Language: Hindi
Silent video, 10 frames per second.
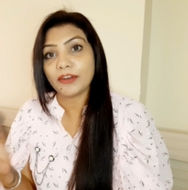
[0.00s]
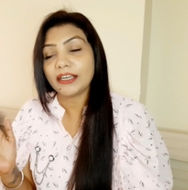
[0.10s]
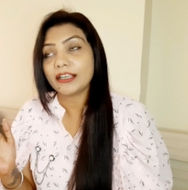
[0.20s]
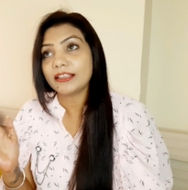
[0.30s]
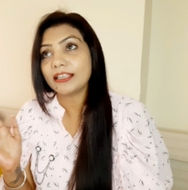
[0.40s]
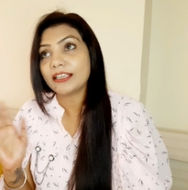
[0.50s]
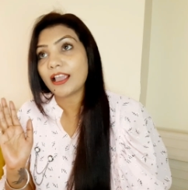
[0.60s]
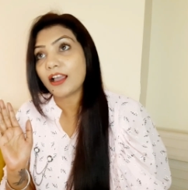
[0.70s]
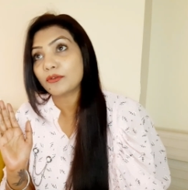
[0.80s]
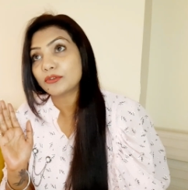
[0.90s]
वेट करते हैं
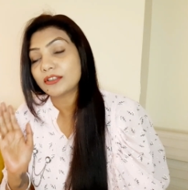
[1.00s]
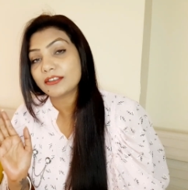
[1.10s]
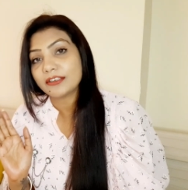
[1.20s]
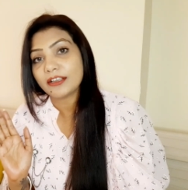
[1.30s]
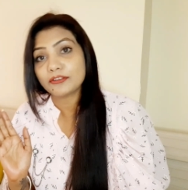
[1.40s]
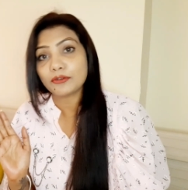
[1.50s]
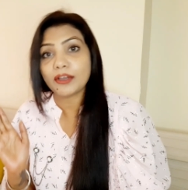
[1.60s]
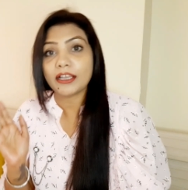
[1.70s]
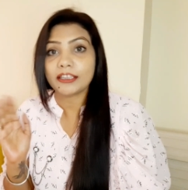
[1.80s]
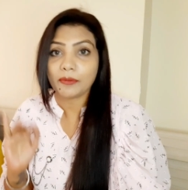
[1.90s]
कि हाँ कुछ इंसिडेंट्स
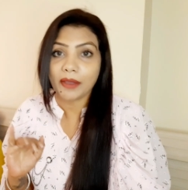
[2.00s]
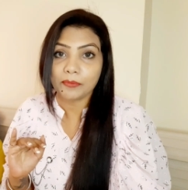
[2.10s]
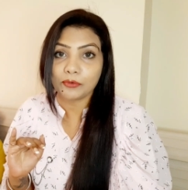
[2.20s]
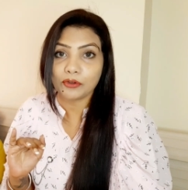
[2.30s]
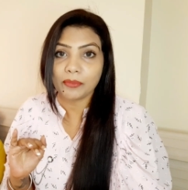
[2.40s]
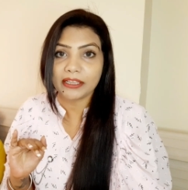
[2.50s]
होगा तब हम उनको